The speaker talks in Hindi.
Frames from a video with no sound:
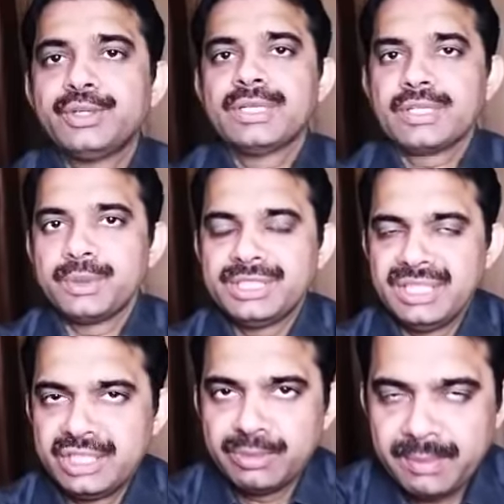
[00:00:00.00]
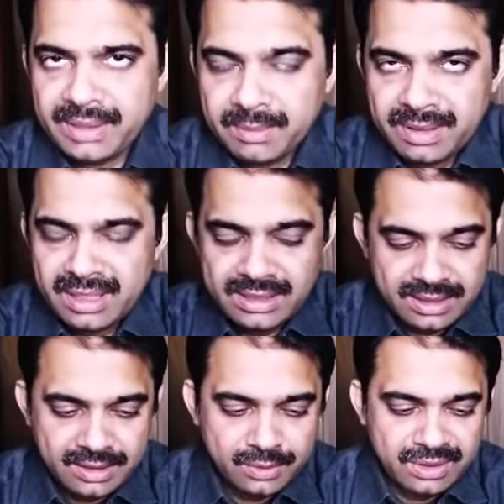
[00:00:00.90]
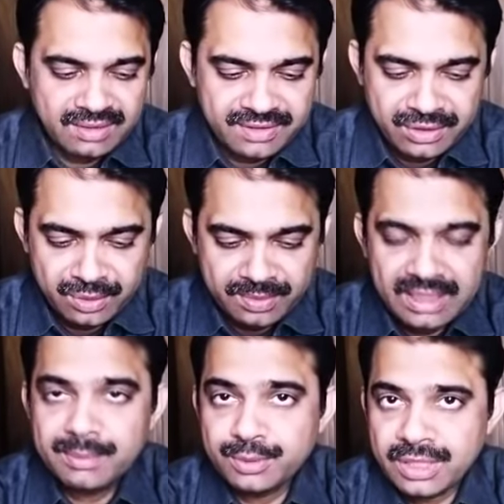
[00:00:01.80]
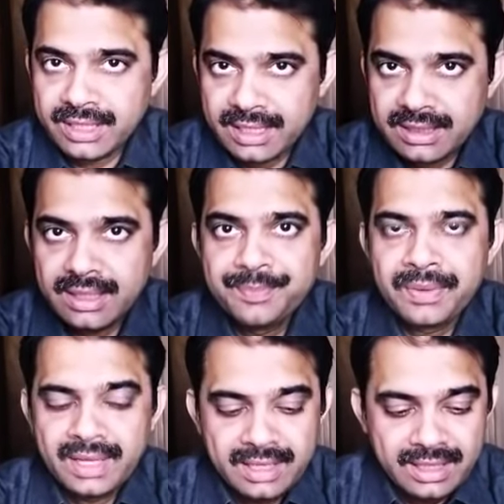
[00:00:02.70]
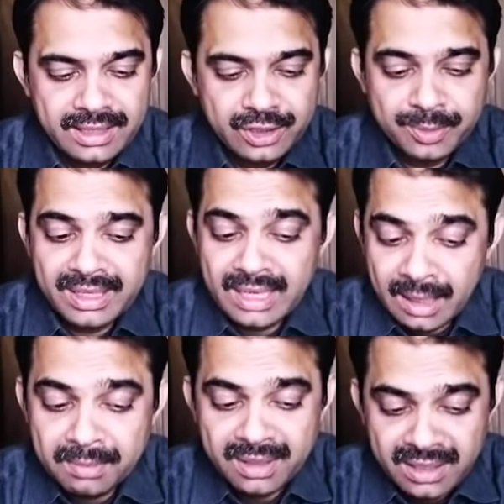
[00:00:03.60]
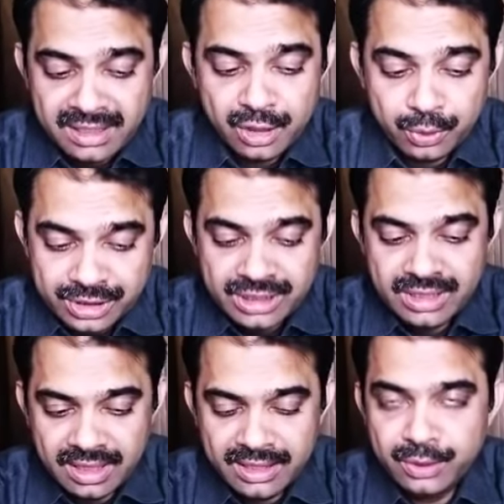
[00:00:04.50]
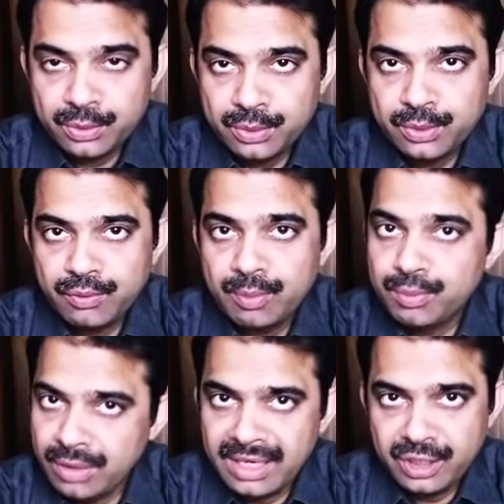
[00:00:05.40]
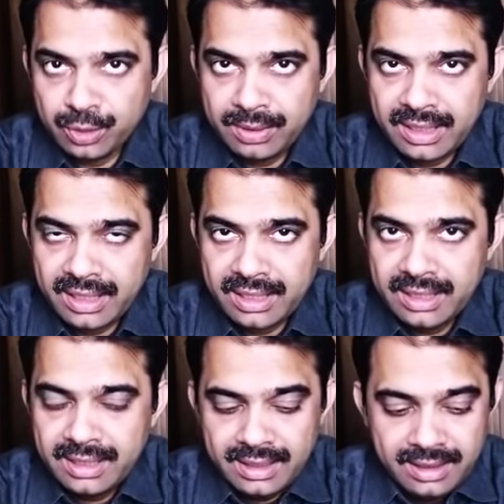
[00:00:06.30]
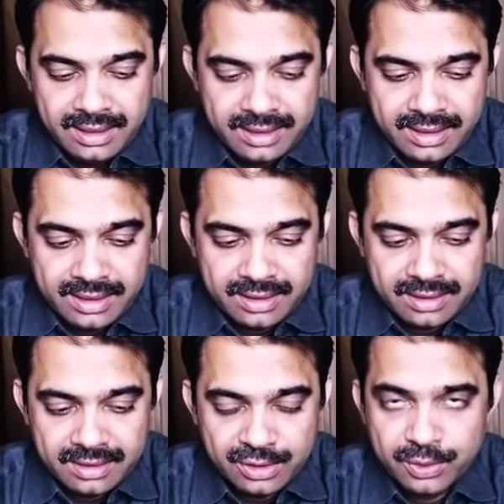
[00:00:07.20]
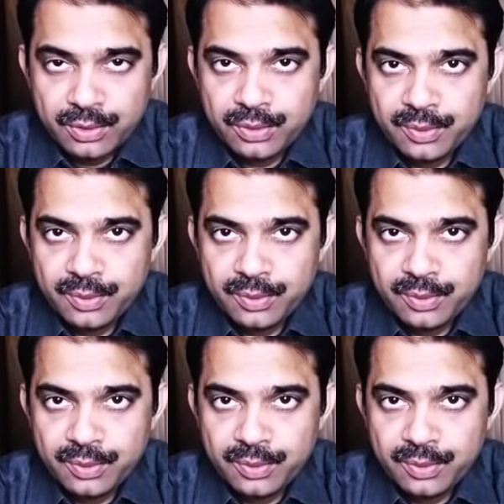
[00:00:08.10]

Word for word: छोटा सा क्वेश्चन है जो मैं पिकअप करना चाहता हूँ काफ़ी दिनों पहले पूछा गया था कि जो मैं काम करने की कोशिश कर रही हूँ वो पूरा नहीं हो पा रहा है तो